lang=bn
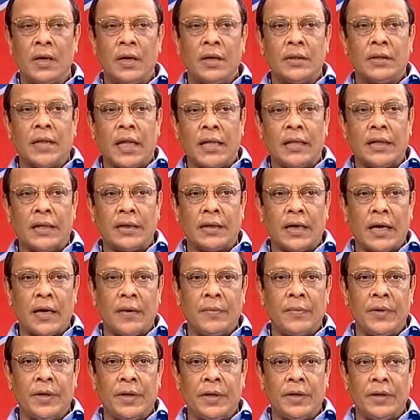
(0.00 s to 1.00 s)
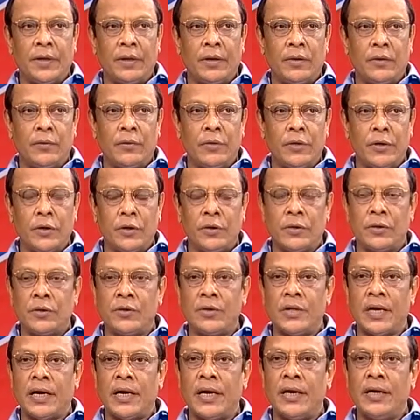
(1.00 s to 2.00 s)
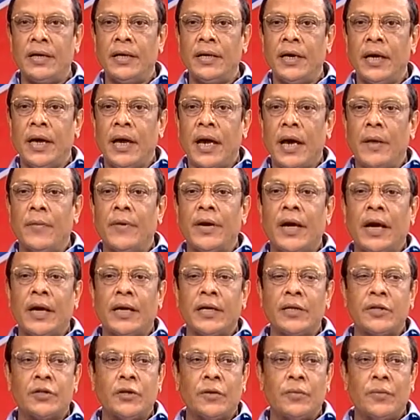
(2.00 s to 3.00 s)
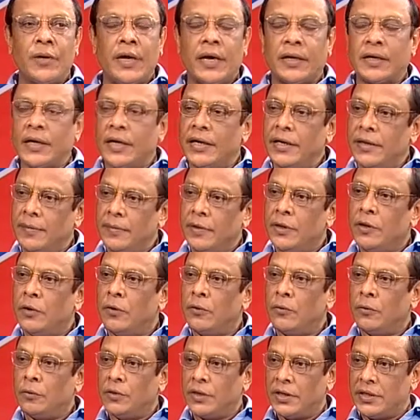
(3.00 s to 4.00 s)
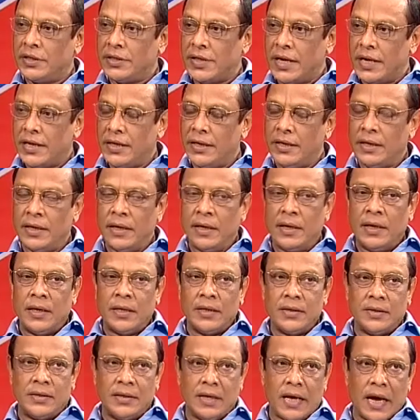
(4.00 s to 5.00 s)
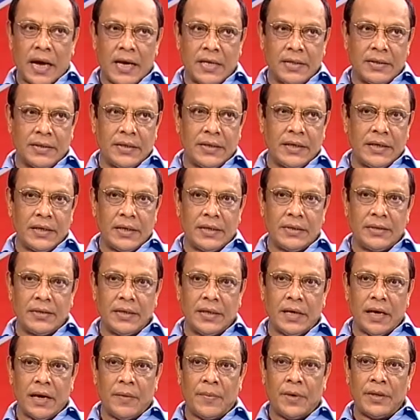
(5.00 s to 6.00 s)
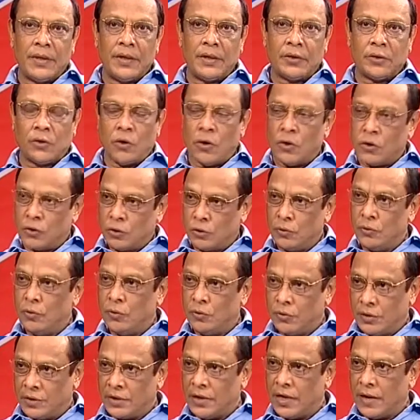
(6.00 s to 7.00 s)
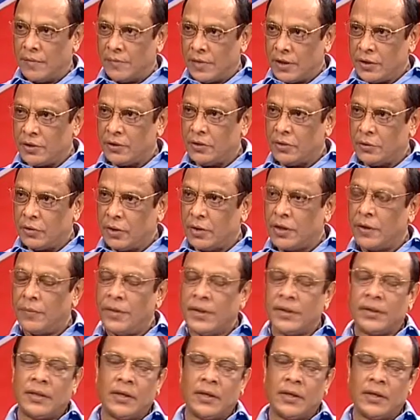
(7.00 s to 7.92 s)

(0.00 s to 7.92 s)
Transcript: তাদেরকে আমি অভিনন্দন জানাই এবং একই সময় একটা নিবেদন করতে চাই যে আজকের এই যে আমাদের টক শো হচ্ছে আপনার সঙ্গে কথাবার্তা